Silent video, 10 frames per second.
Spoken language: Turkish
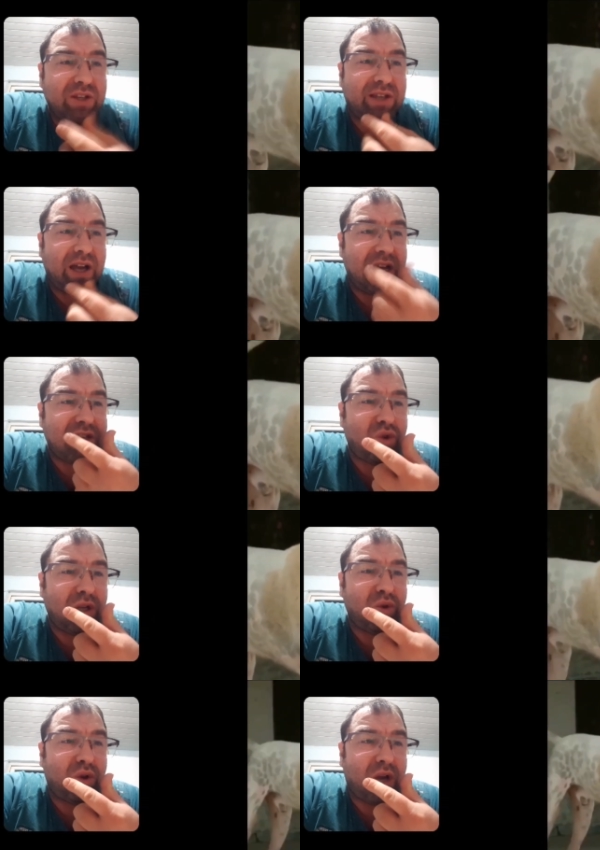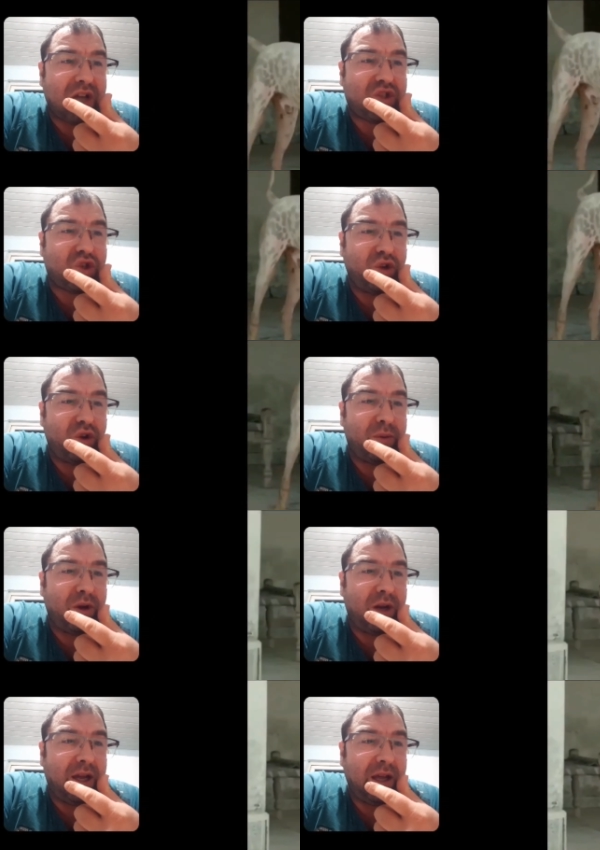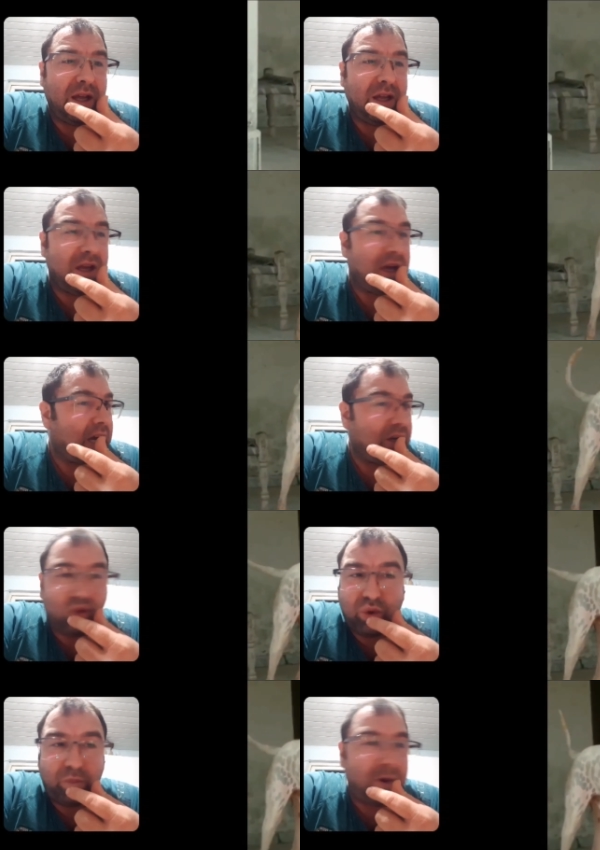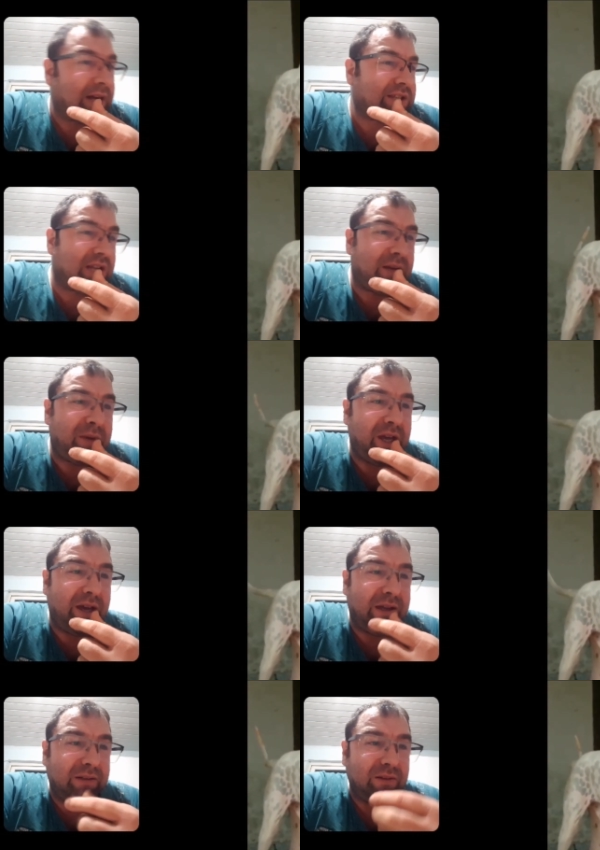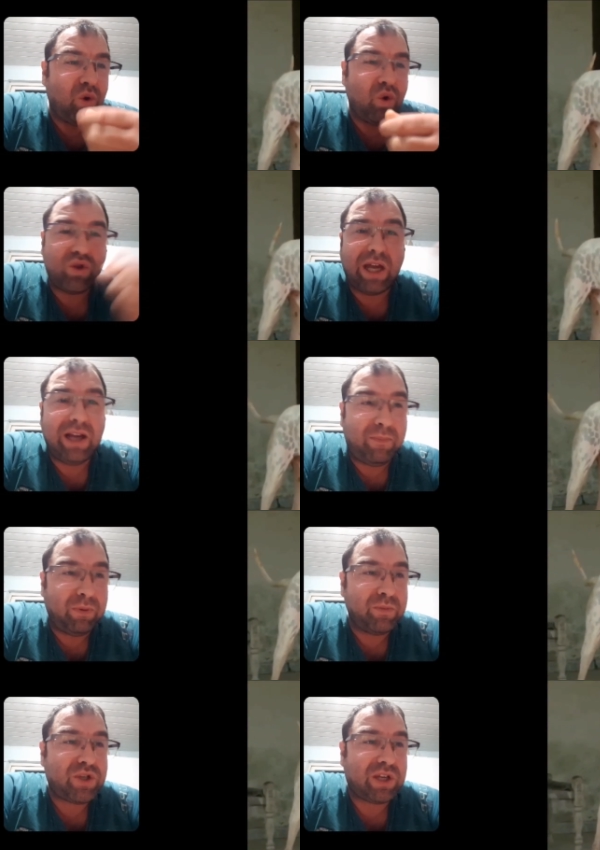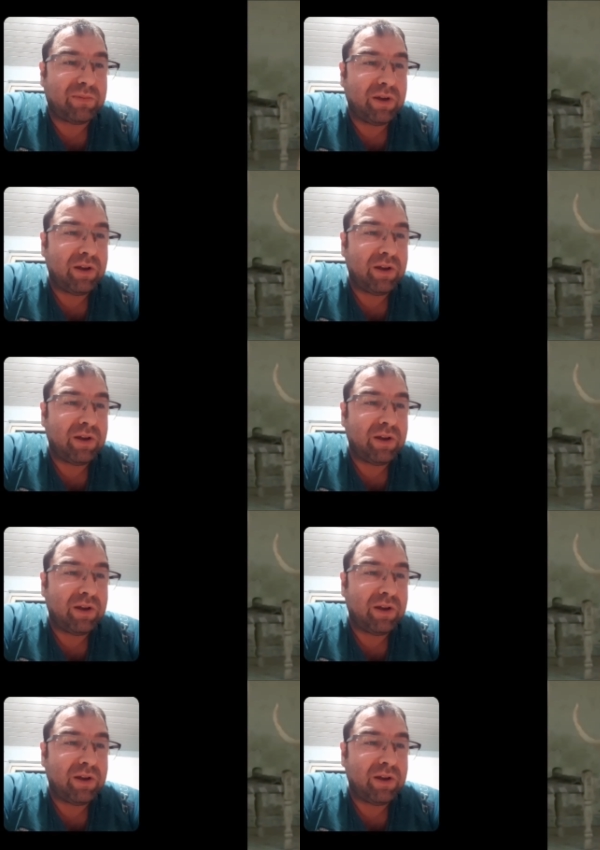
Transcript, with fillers: sağa sola doğru açılıyor böyle. Hani tutup parçalamaya özel yapılmış gibi.